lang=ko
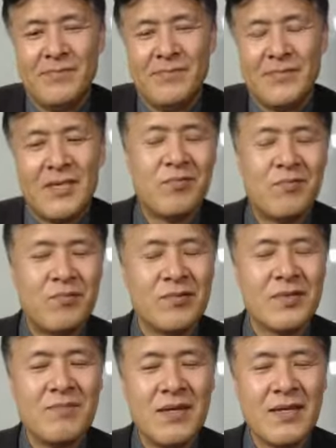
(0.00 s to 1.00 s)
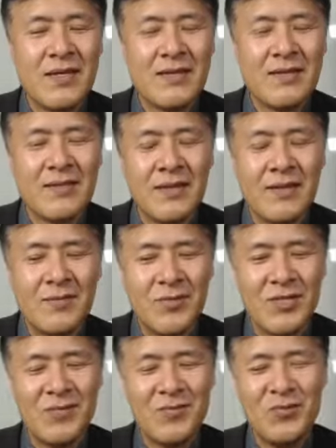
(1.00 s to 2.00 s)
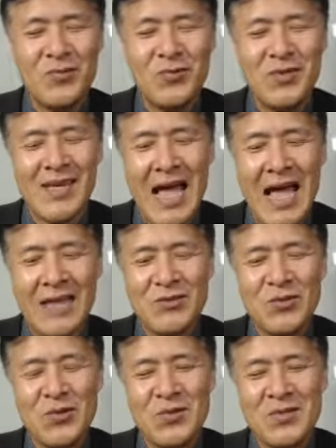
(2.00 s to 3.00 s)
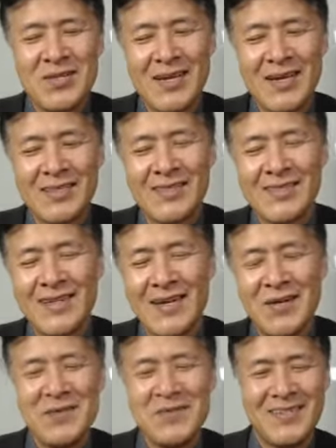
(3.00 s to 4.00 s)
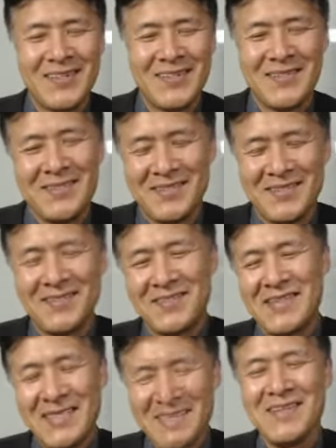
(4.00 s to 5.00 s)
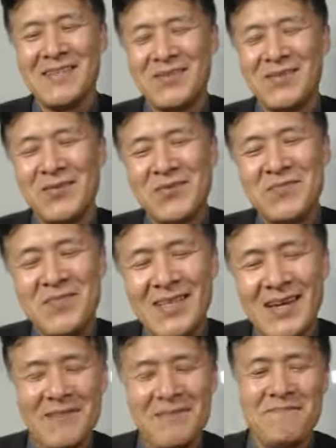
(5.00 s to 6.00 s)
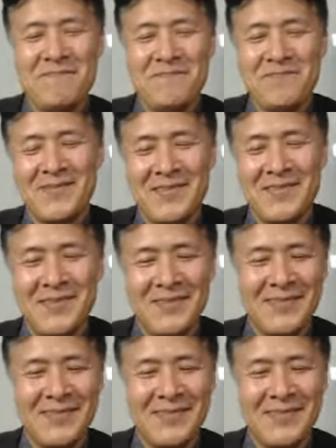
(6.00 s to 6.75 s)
제품선 받았는데 너무 기분이 안 좋은 것 같은가요? 저희 그 상당히 좋습니다. 음,